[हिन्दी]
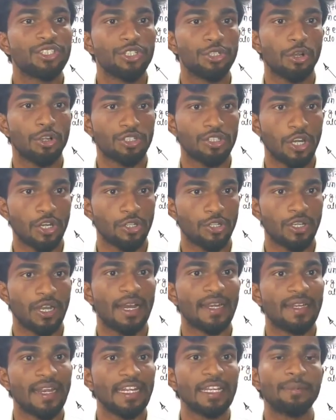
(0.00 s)
जीरो चार्ज
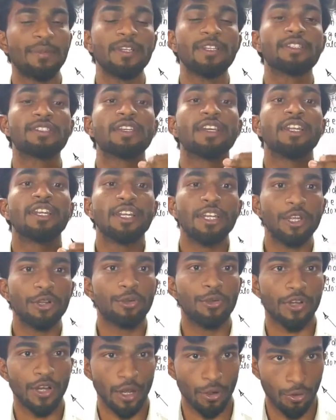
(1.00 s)
होगा डेट मीन्स
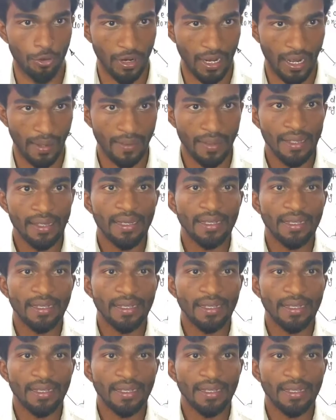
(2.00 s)
न्यूट्रल होगा